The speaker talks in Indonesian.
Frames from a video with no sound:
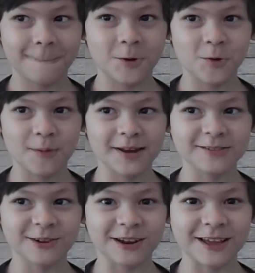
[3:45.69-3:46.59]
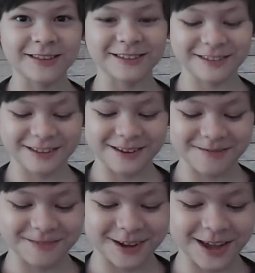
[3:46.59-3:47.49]
nobody bayi that
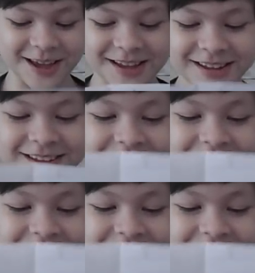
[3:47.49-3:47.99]
um, oke okay.